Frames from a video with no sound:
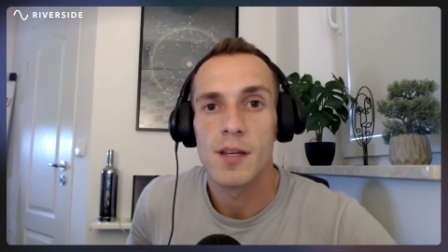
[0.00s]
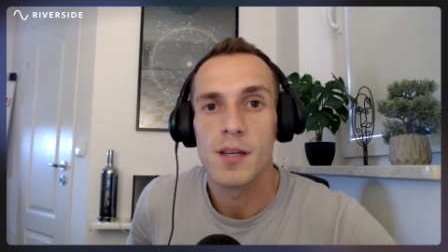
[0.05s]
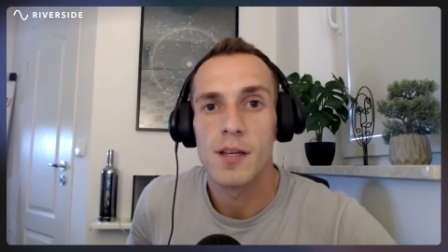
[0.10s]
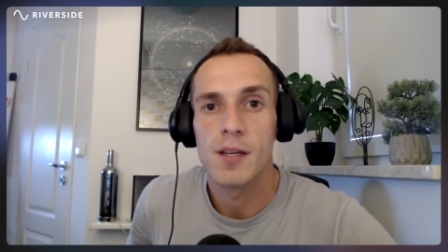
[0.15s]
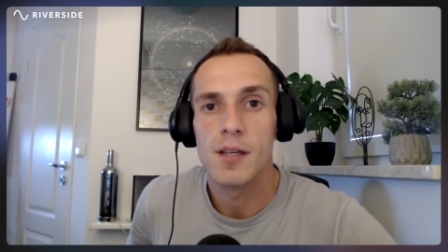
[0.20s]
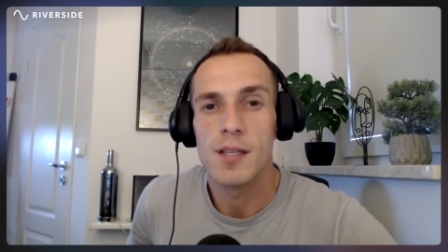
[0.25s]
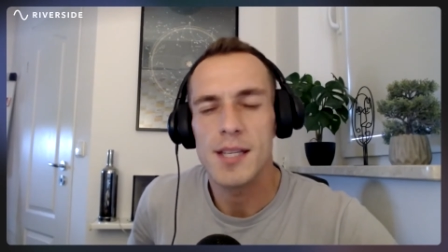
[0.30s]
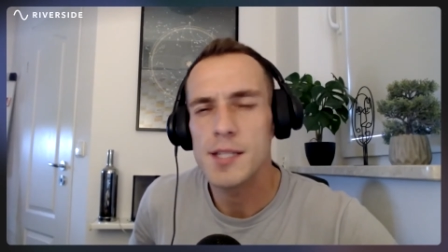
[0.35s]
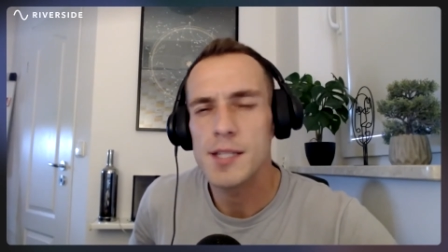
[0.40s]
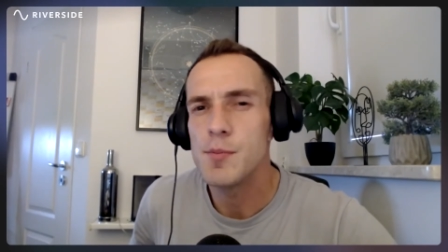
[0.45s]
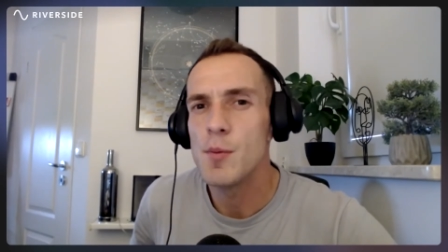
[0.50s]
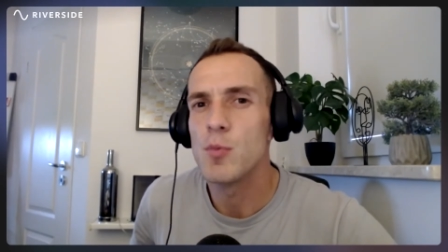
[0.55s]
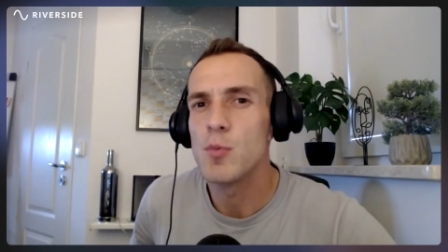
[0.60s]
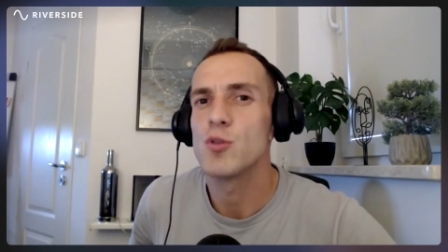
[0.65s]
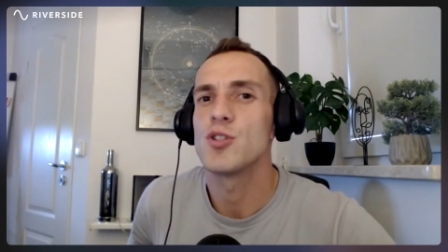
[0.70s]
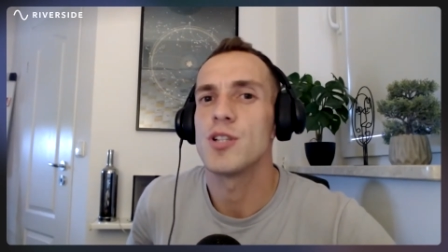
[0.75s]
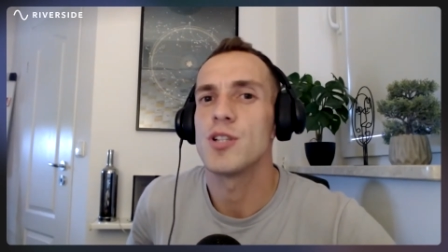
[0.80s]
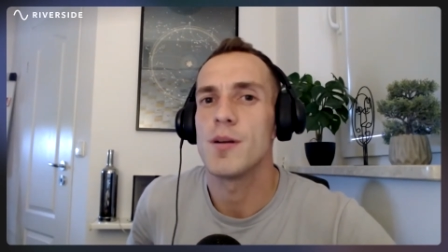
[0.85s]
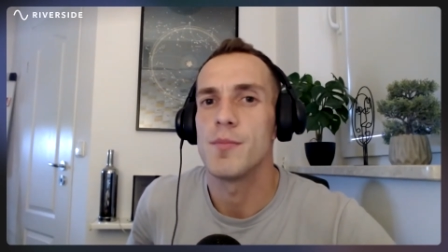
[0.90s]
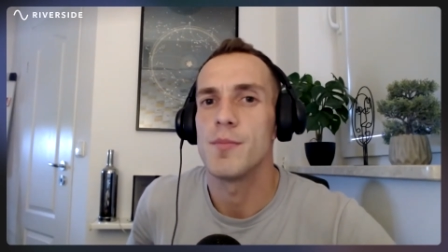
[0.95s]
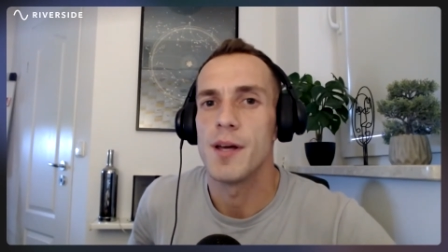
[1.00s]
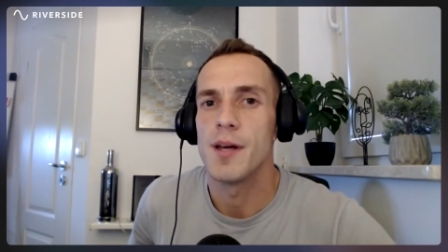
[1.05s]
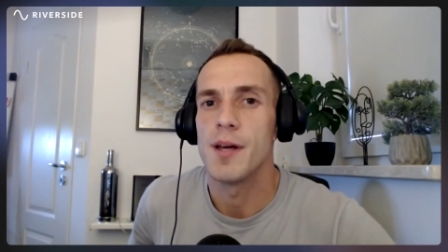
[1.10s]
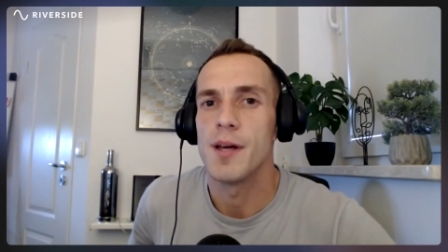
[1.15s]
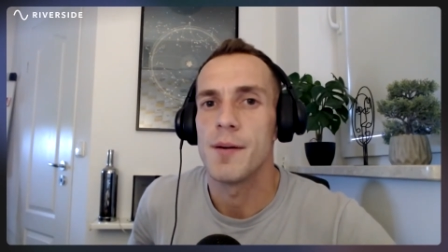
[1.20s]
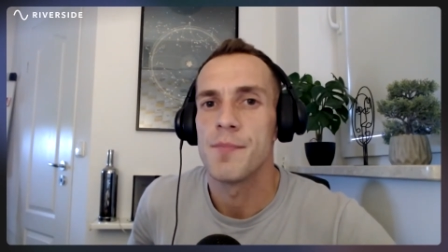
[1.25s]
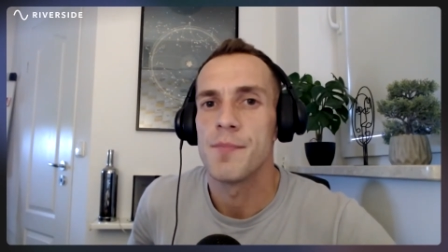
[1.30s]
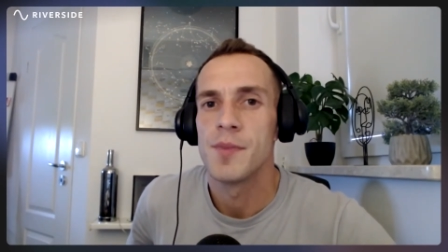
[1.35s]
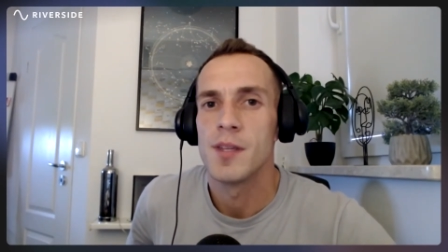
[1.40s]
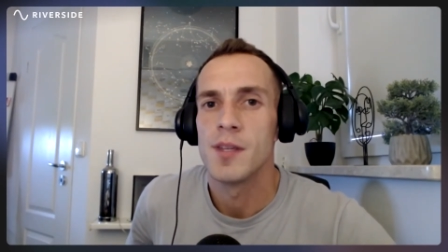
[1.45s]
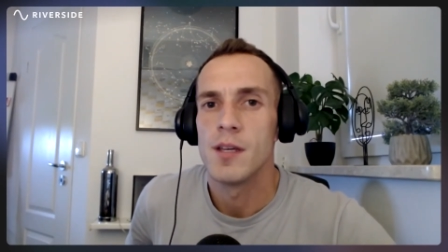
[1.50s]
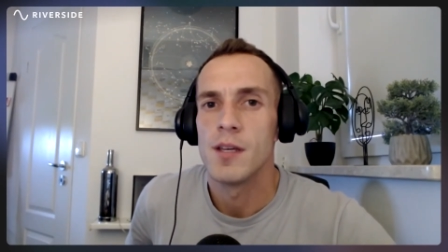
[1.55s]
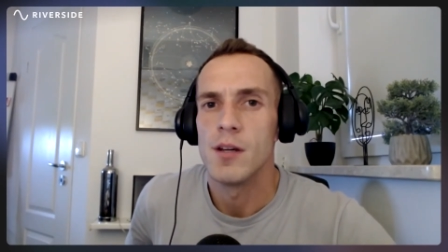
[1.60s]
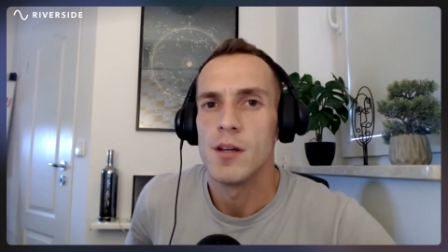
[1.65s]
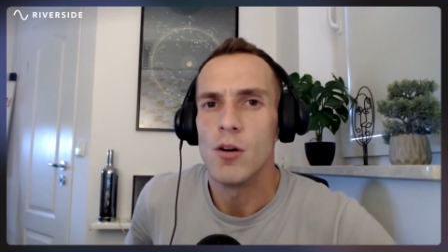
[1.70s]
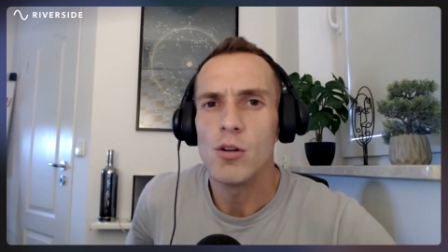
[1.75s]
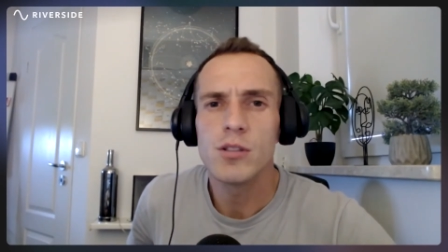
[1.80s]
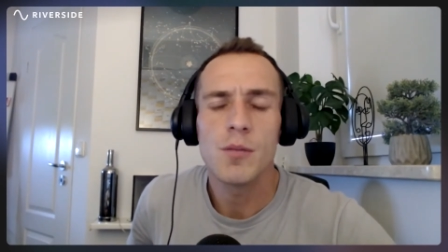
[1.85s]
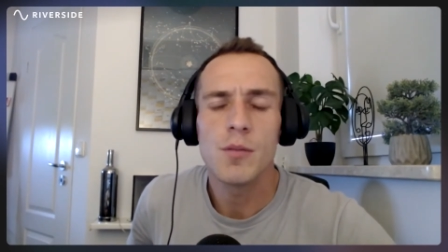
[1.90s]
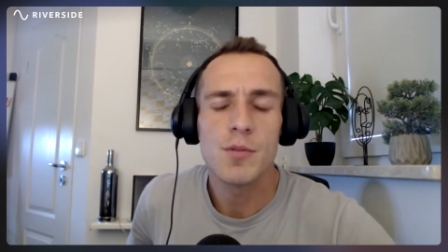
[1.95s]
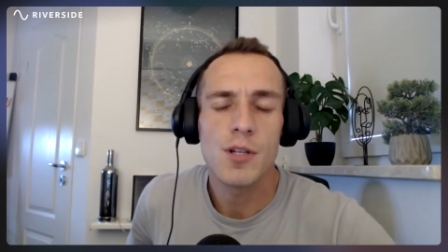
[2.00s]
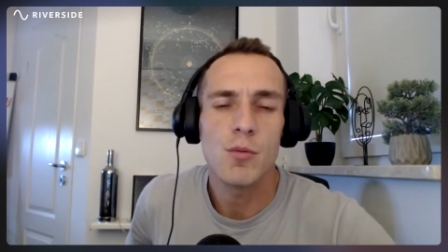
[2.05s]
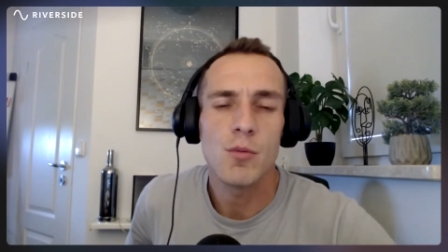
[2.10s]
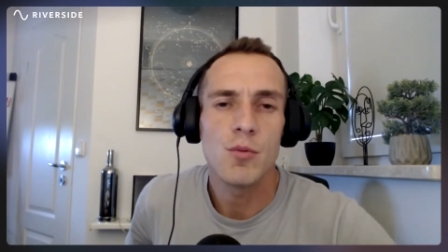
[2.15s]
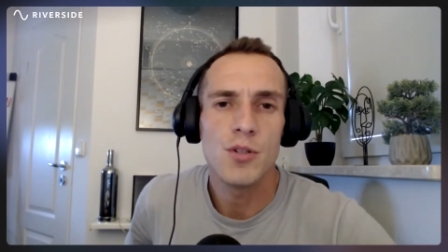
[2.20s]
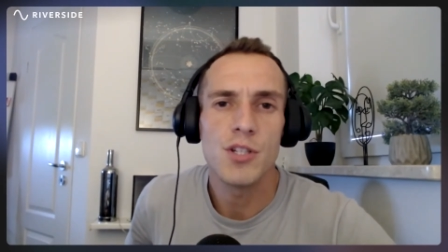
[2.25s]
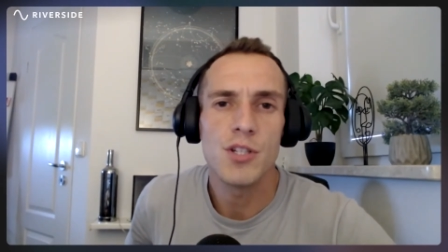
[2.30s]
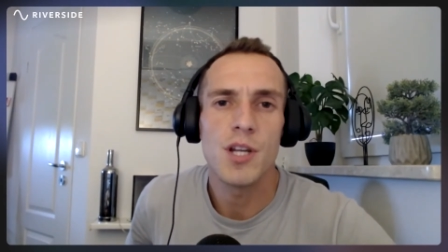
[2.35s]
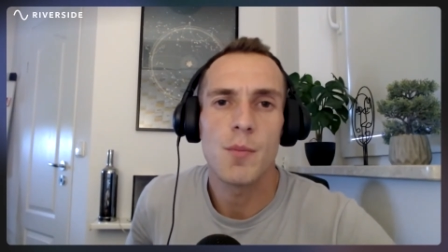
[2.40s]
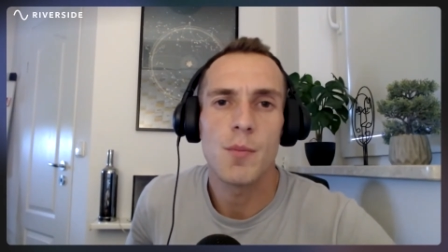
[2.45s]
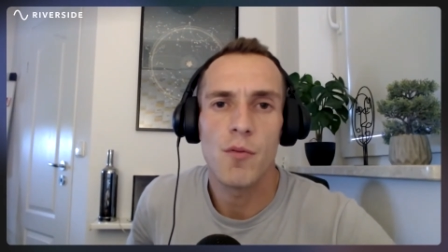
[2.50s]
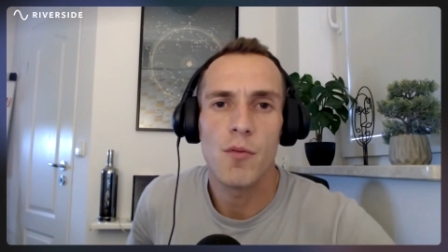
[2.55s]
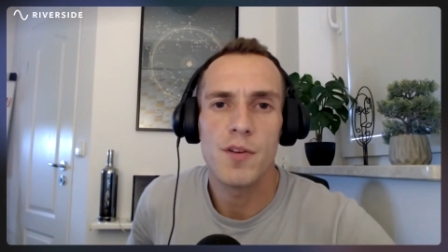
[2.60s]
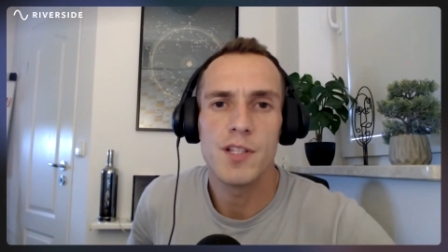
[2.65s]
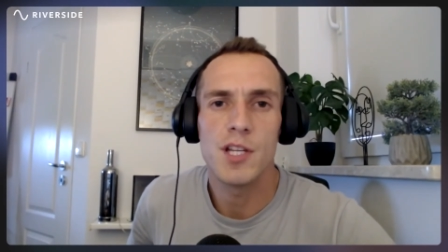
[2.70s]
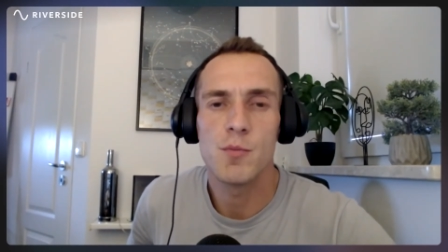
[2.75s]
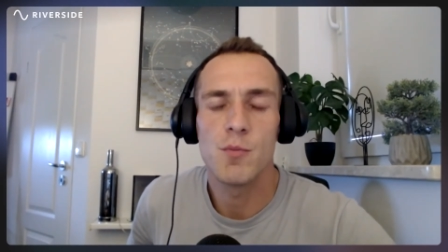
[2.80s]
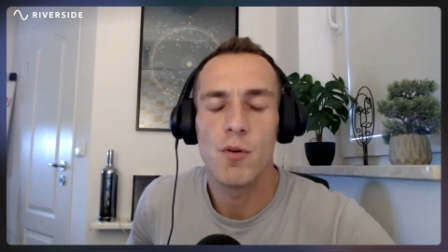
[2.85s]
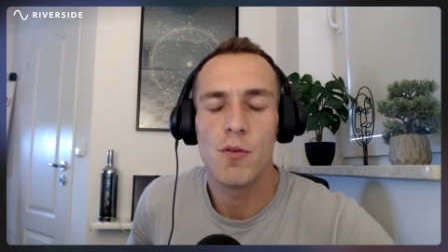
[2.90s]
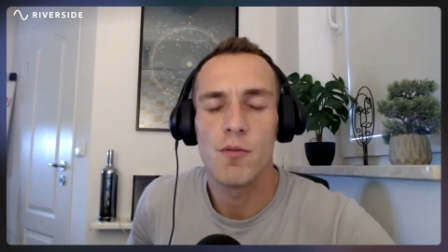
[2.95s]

e, jest mi potrzebna? O tym chciałbym dzisiaj powiedzieć,